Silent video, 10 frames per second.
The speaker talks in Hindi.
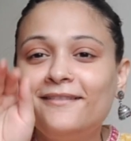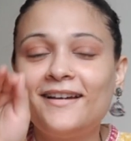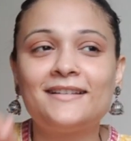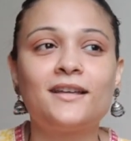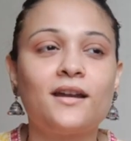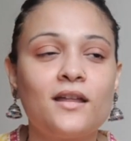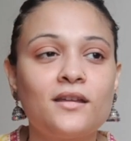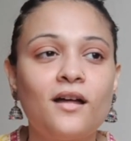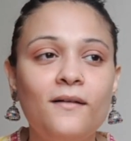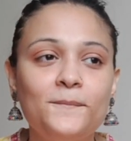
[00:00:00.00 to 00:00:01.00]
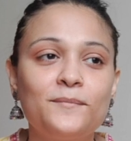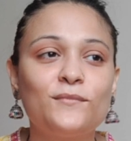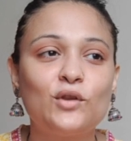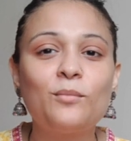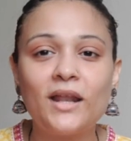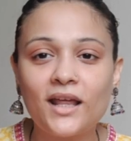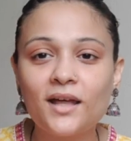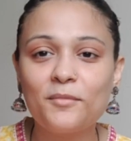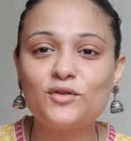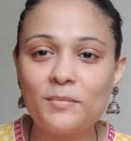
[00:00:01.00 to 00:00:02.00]
ऐसे कर रहा था तो मैंने
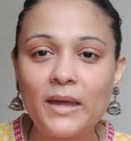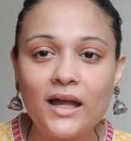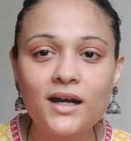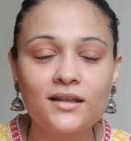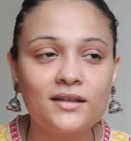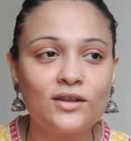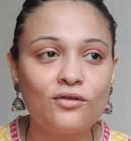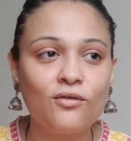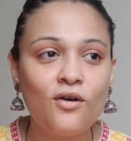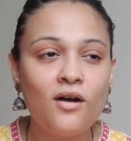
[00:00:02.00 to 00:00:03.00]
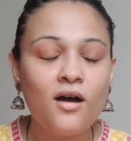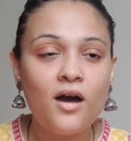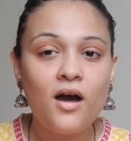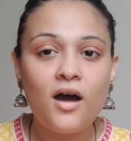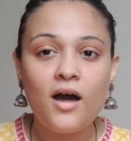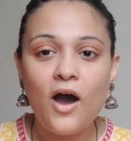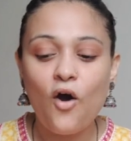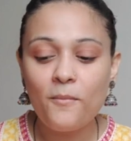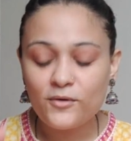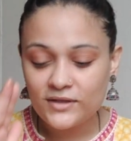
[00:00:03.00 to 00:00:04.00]
कहा मैं उसे प्यार कर देती हूँ
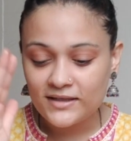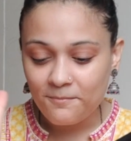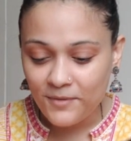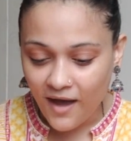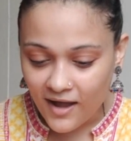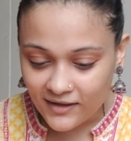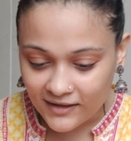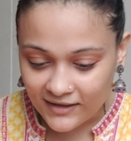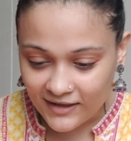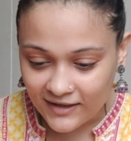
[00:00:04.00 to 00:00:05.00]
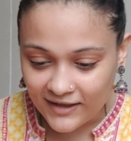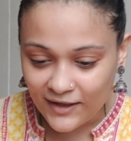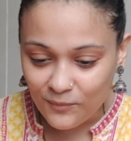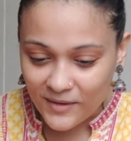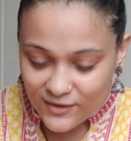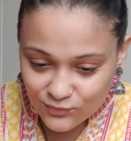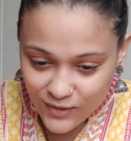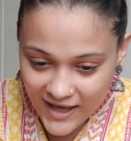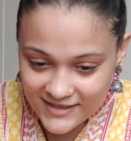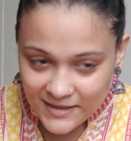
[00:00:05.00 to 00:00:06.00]
और मैं उसे से प्यार करने लगी और मैंने
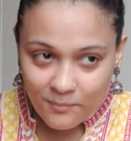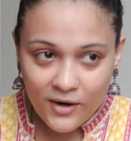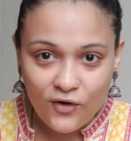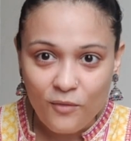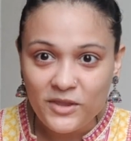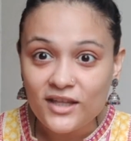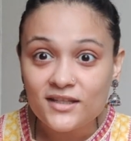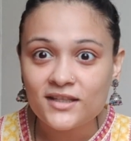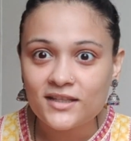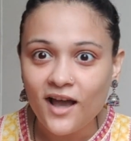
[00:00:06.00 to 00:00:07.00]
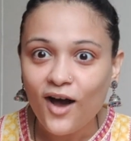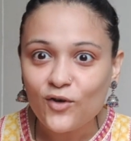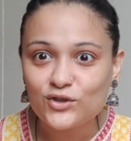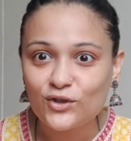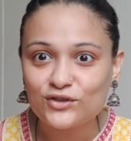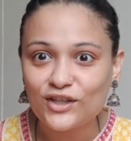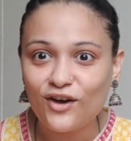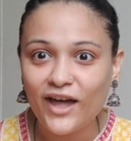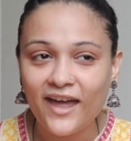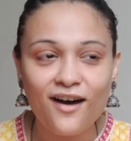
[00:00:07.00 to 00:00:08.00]
उसको ऐसे पकड़ो अपना क्या उसे गुस्सा
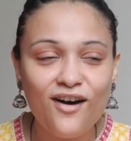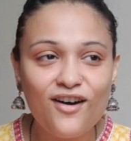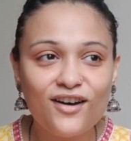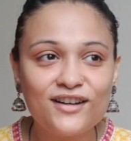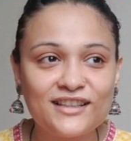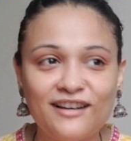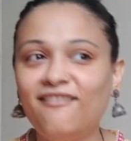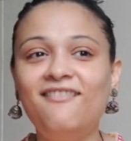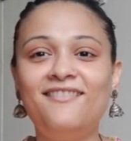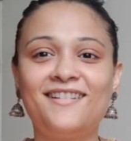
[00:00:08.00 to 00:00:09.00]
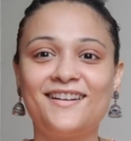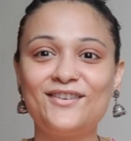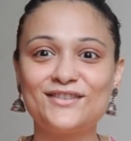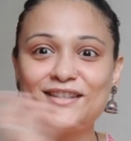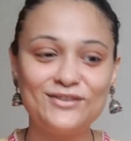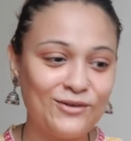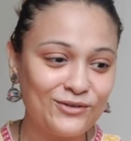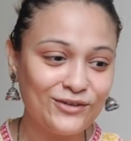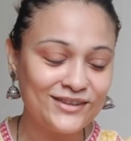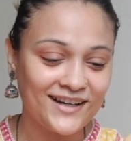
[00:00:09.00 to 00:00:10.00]
आया और करके उसने
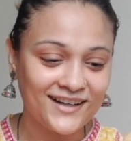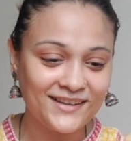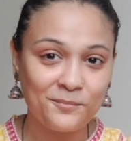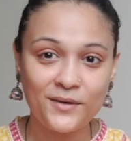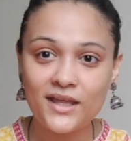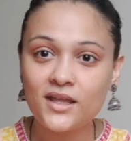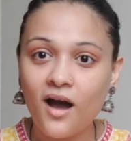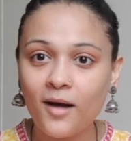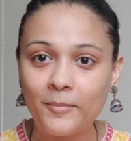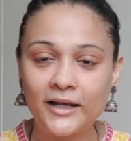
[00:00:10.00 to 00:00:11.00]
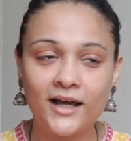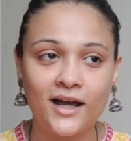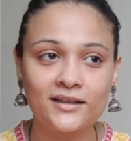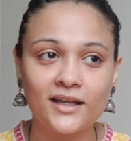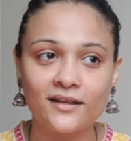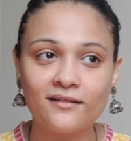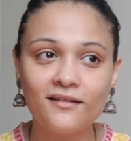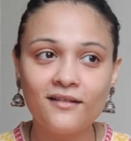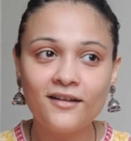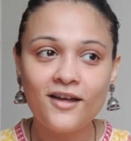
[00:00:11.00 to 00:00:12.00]
दोनों दांत अपने यहाँ पे लगा दिए
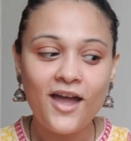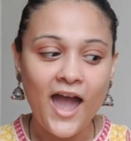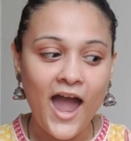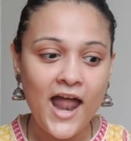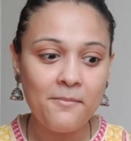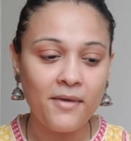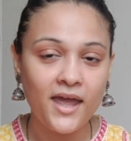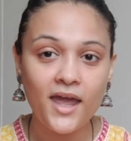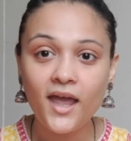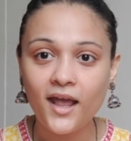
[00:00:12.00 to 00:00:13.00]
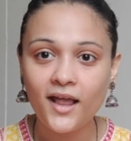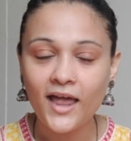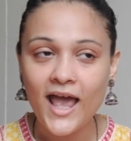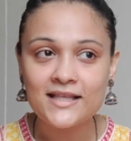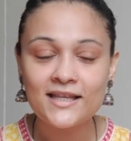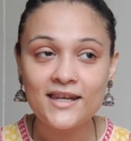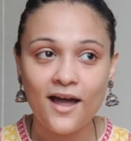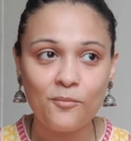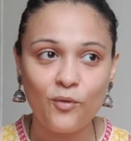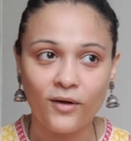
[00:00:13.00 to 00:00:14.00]
एंड मैं ऐसे
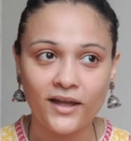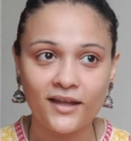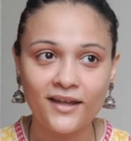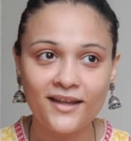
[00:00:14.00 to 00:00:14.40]
नम हो गई